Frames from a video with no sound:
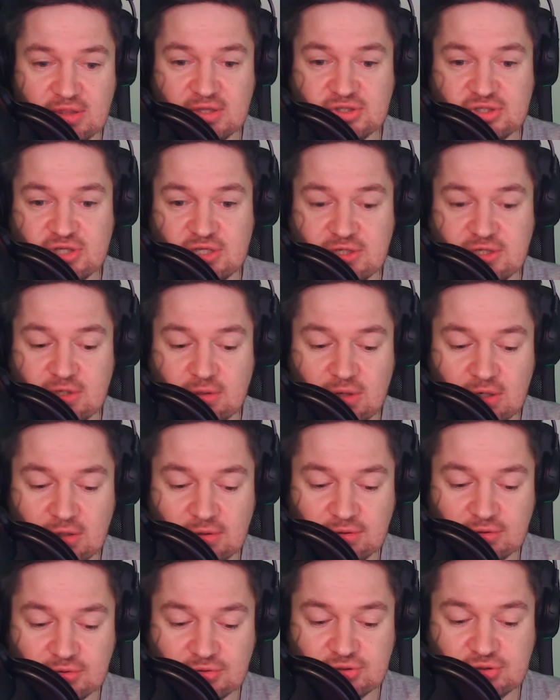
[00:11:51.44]
nasza
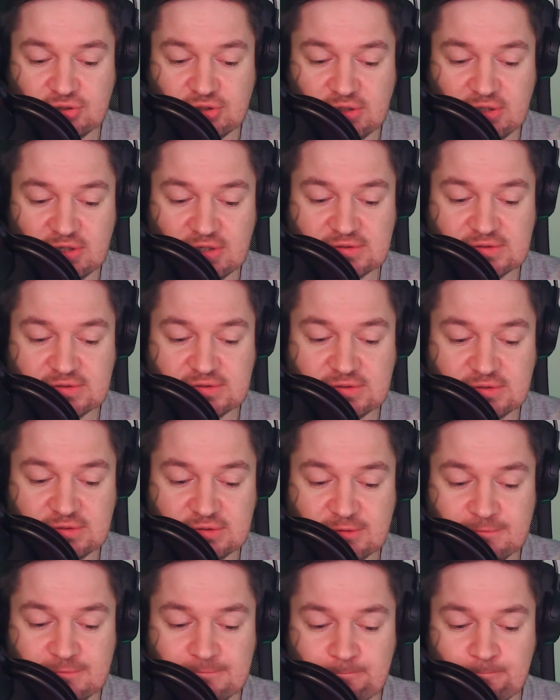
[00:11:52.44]
działalność jest,
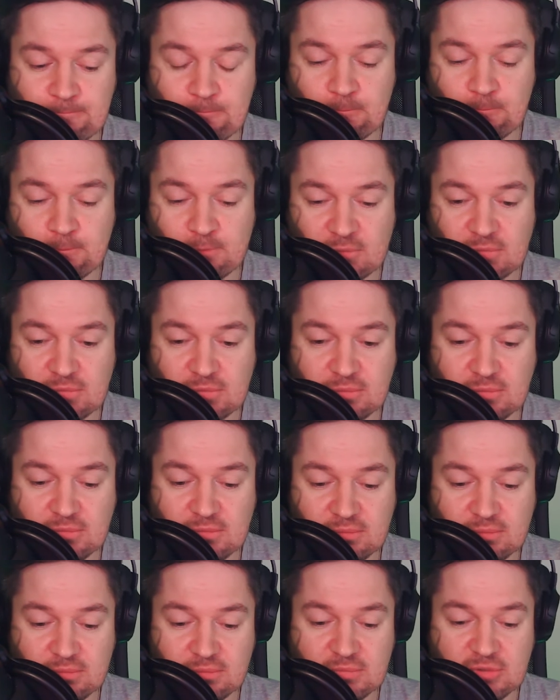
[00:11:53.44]
ma
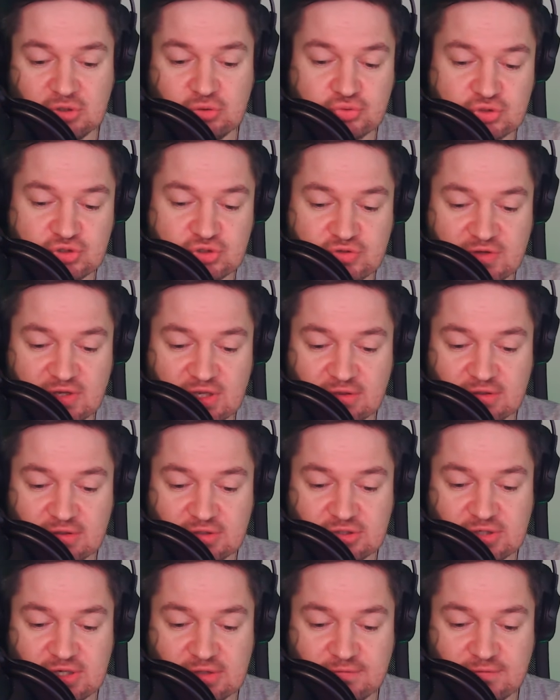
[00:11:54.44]
mm, duży ślad,
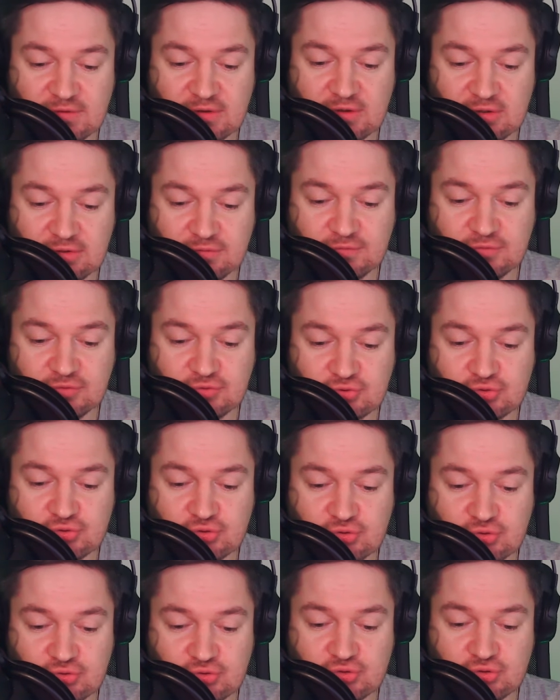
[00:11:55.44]
ślad węglowy,
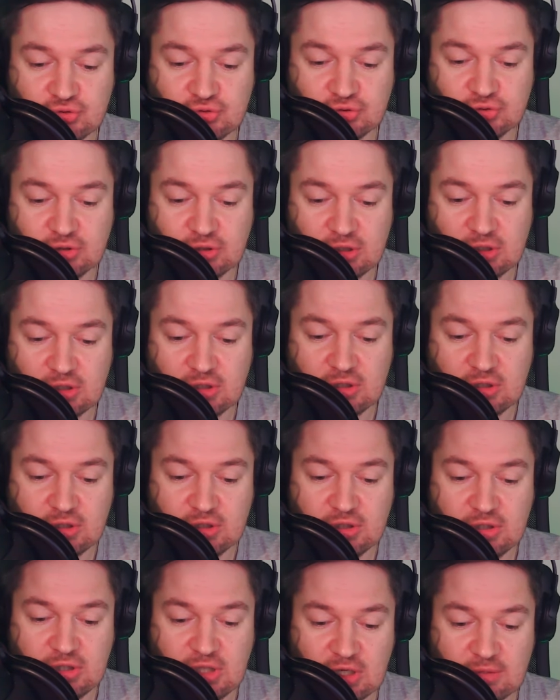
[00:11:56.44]
czy, czy
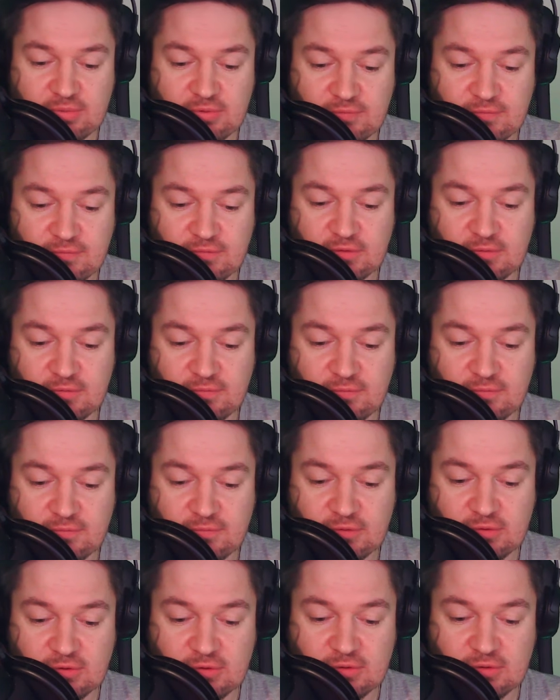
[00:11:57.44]
jakby wy,
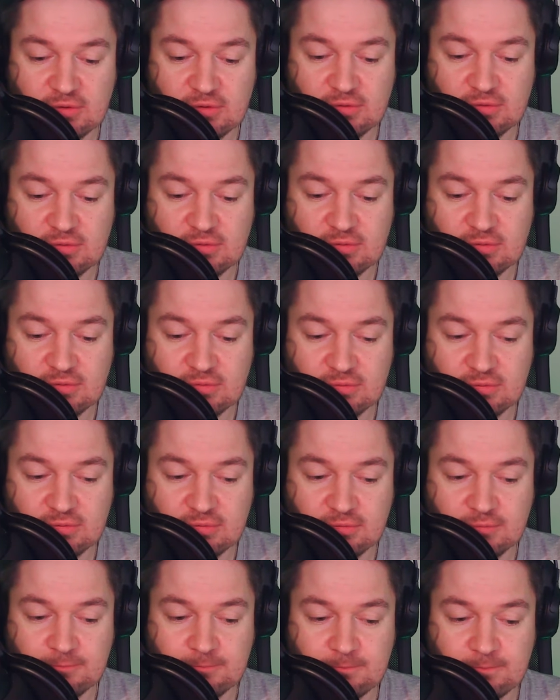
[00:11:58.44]

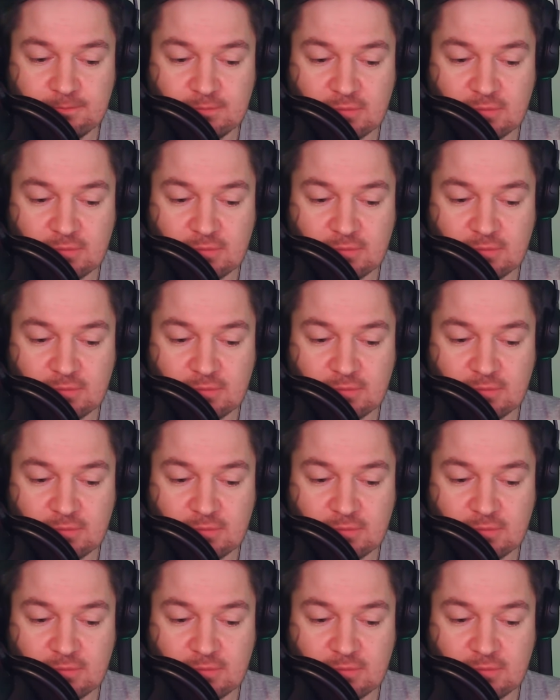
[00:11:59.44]
wy